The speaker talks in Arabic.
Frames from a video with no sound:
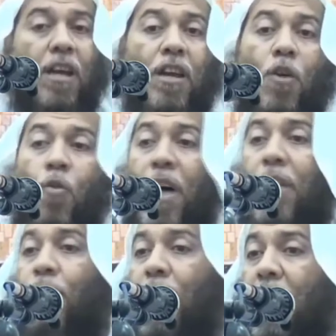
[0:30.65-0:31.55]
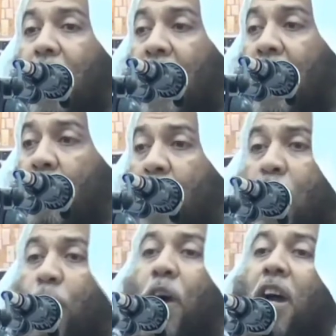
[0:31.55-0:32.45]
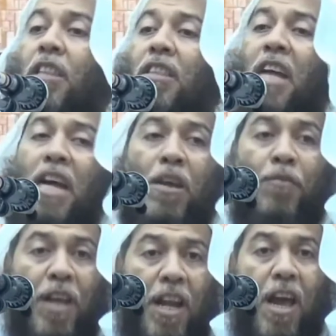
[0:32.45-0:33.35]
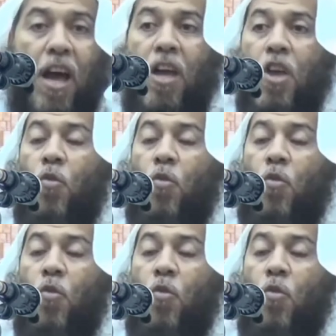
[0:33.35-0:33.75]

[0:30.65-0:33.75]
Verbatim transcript: رضوان الله عليهم فقد طعن في الله